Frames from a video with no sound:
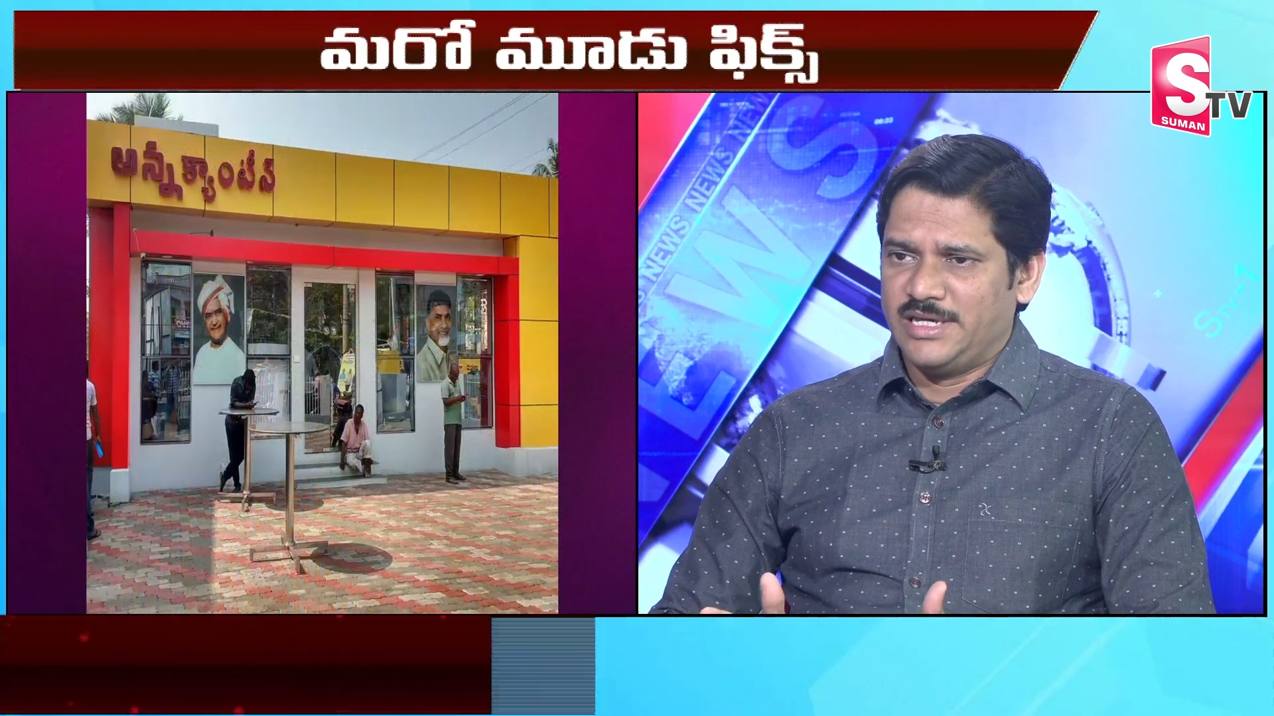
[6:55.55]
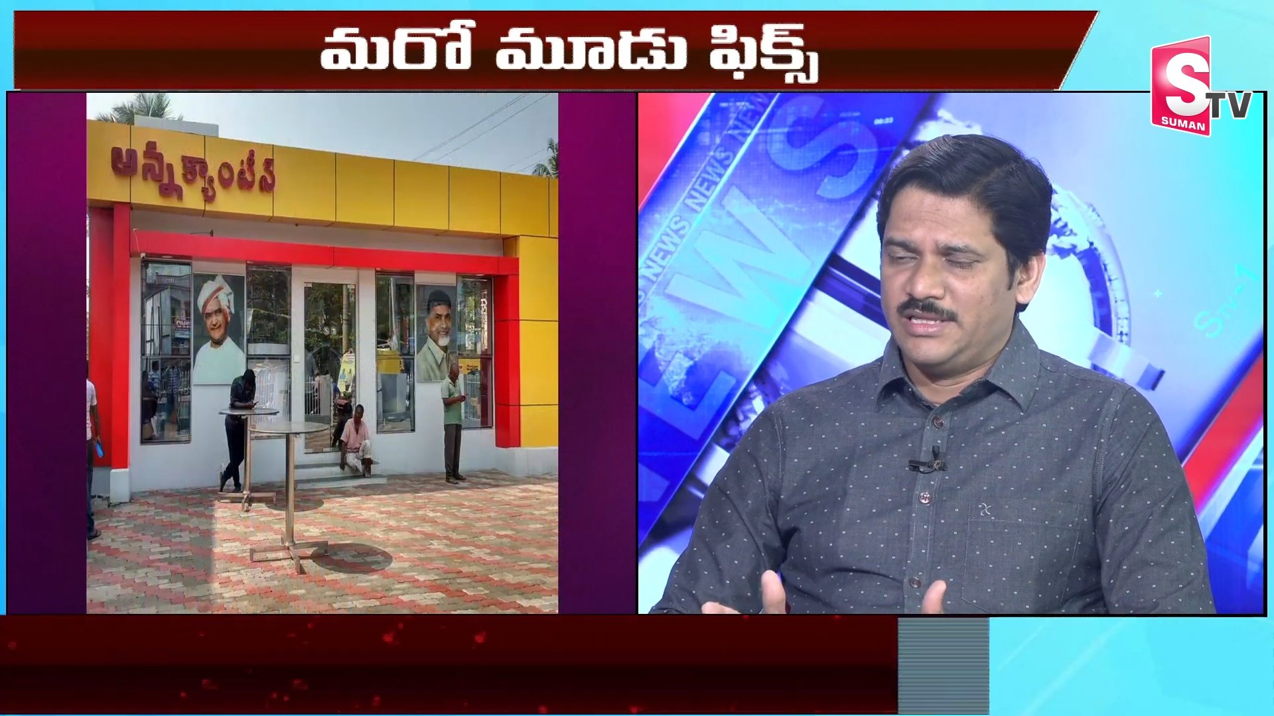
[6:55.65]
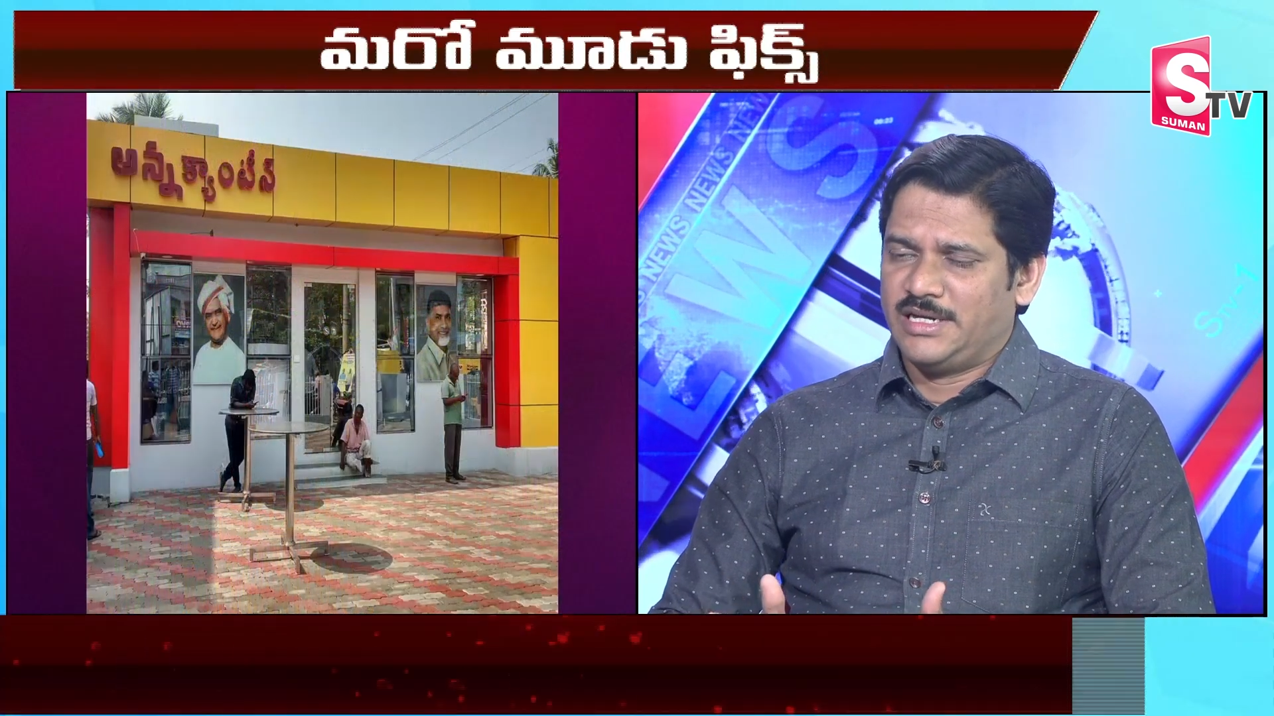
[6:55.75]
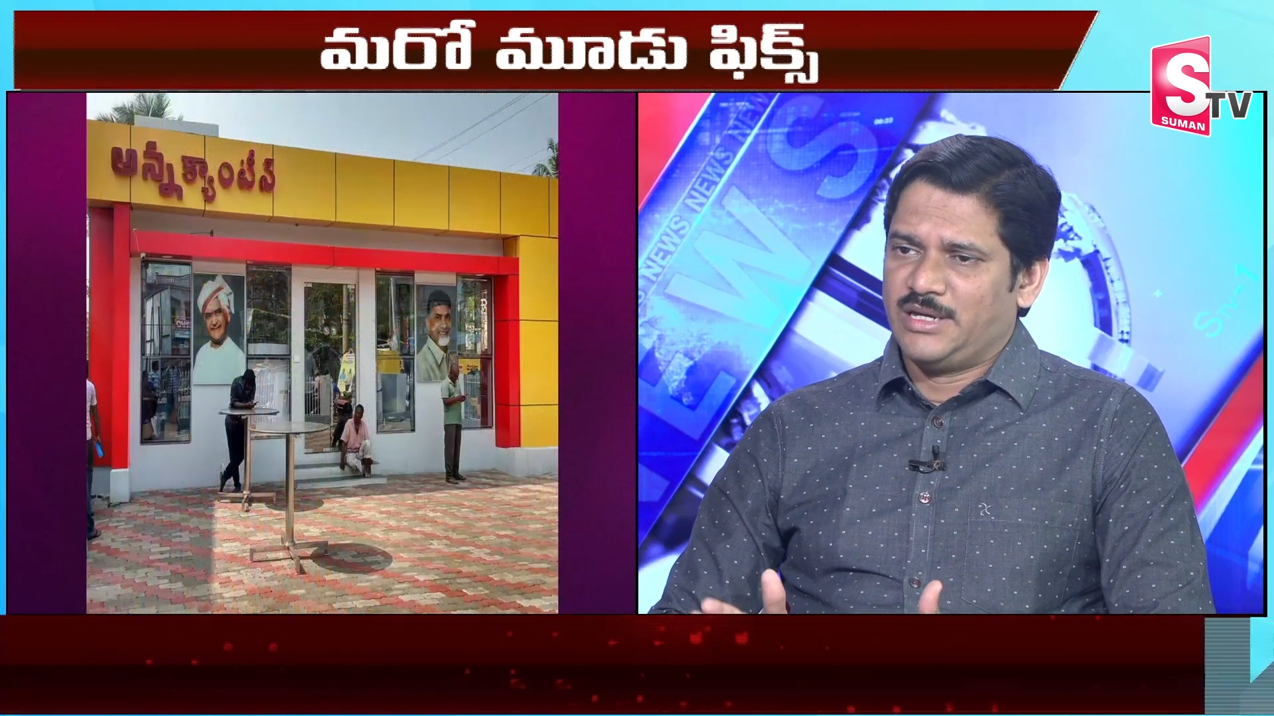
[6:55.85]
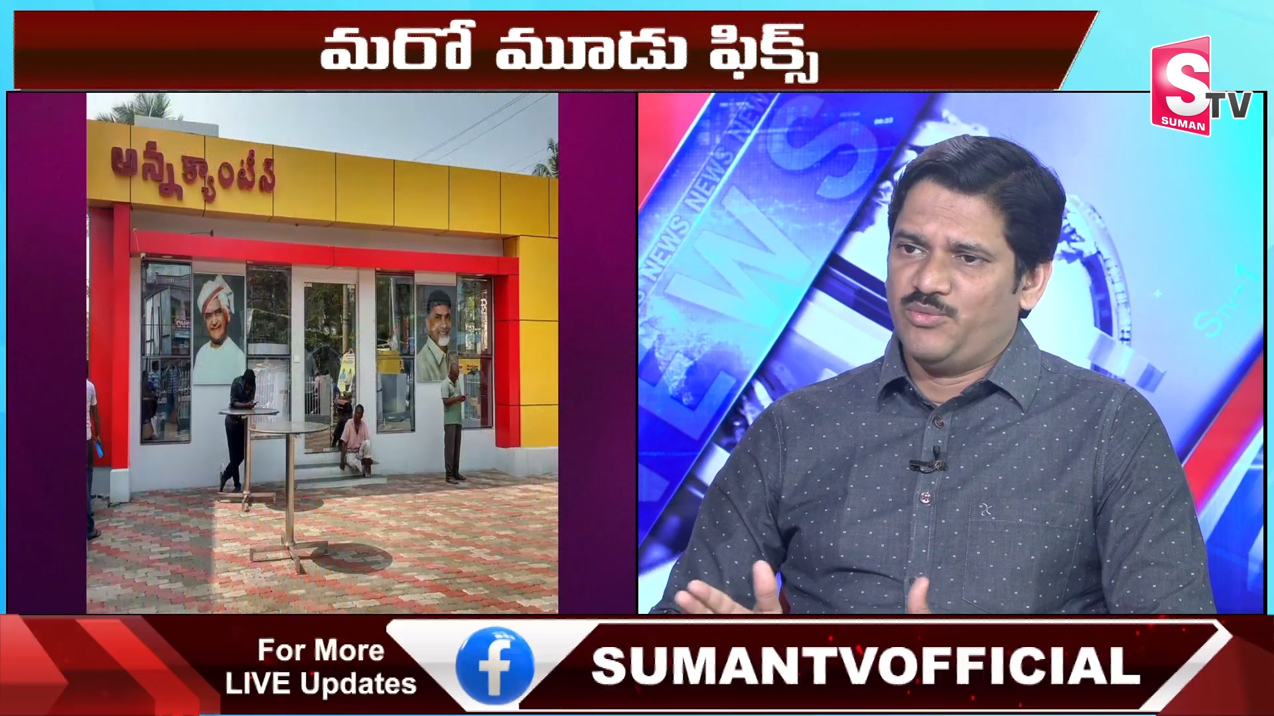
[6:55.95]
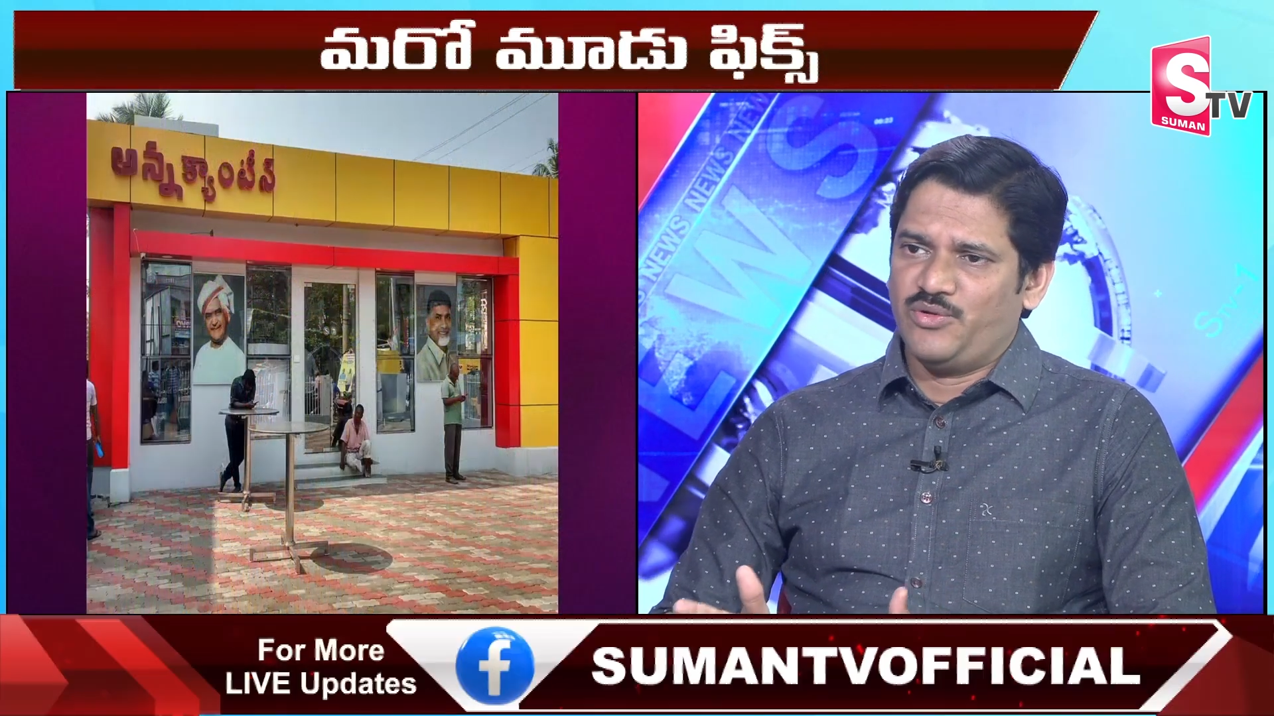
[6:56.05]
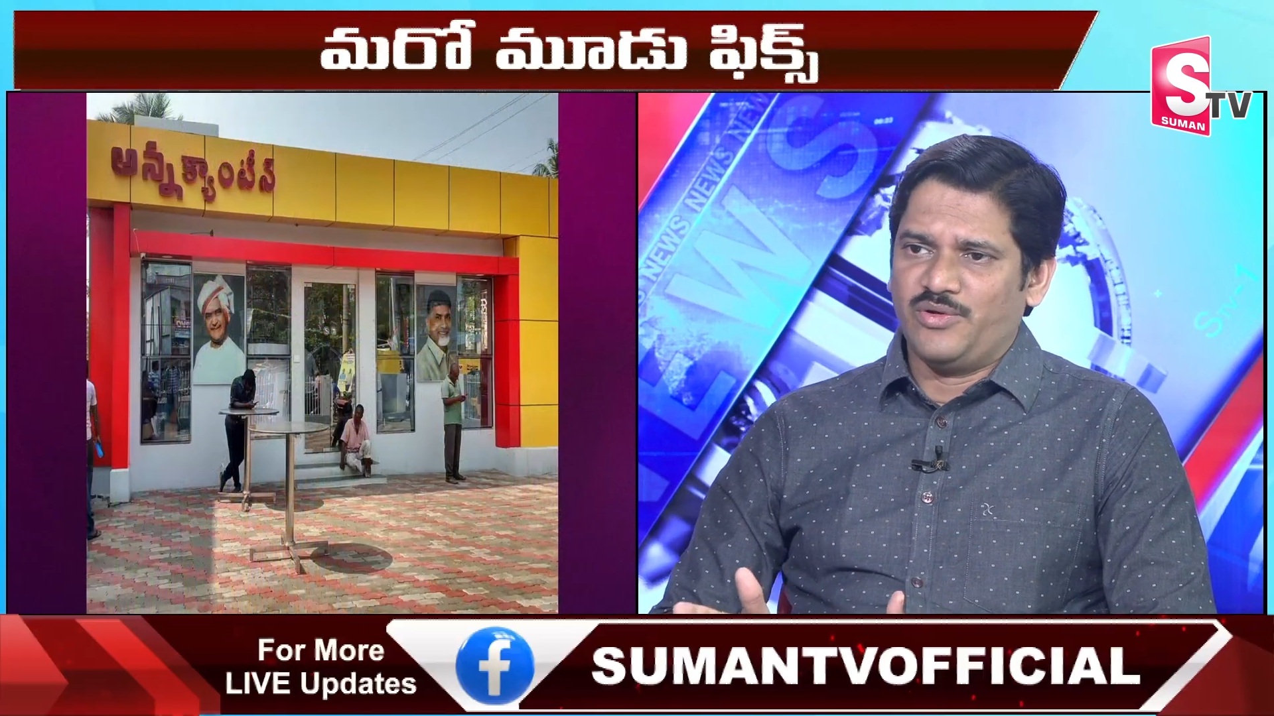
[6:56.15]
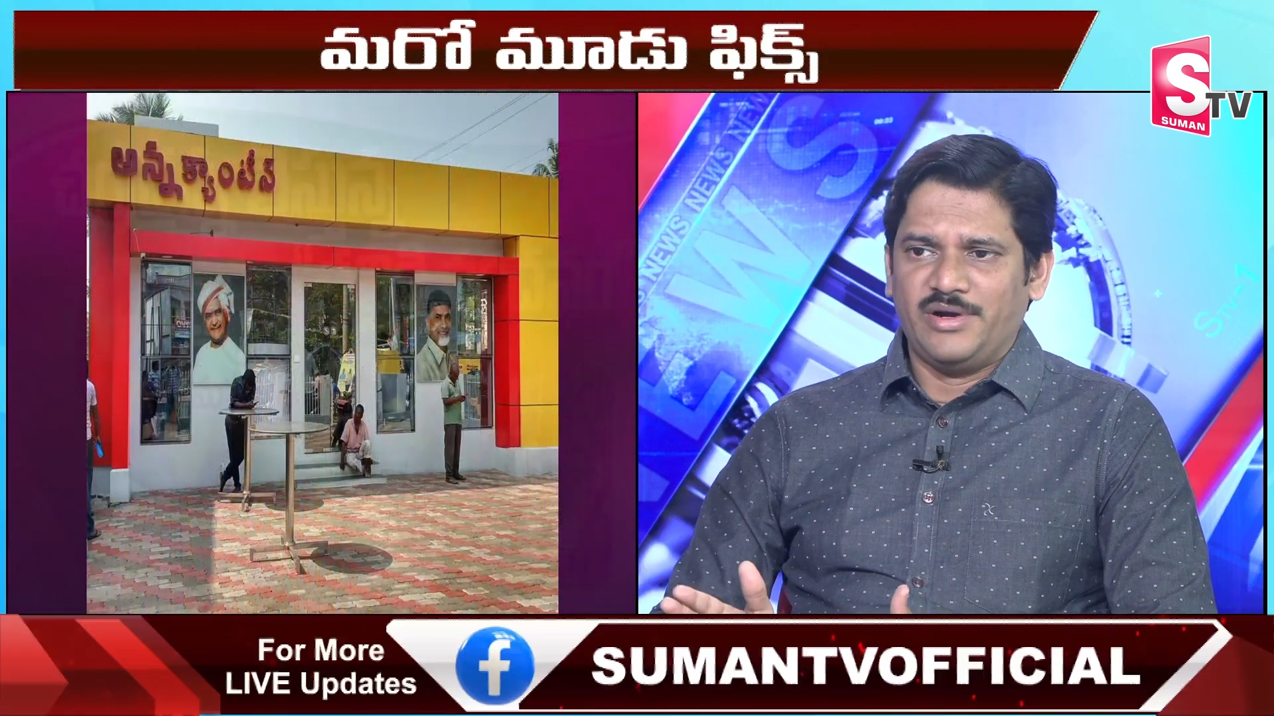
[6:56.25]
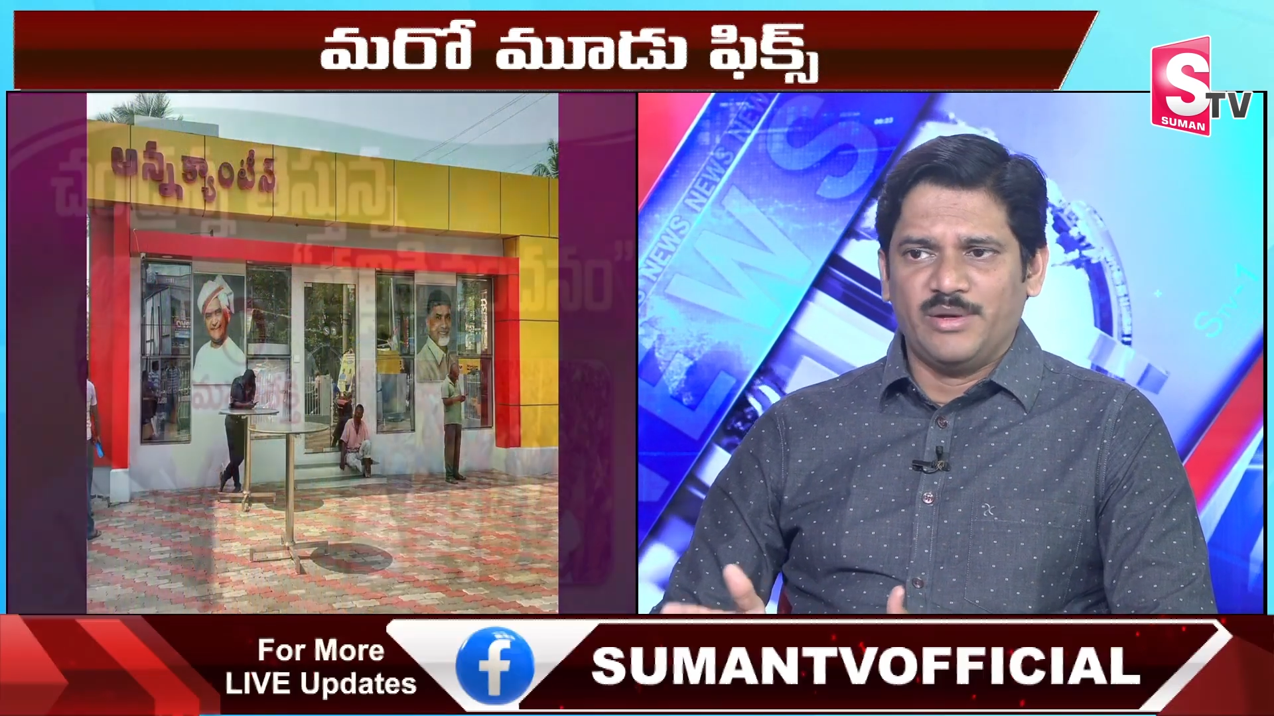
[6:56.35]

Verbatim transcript: ఇద్దరికి ముగ్గురుంటే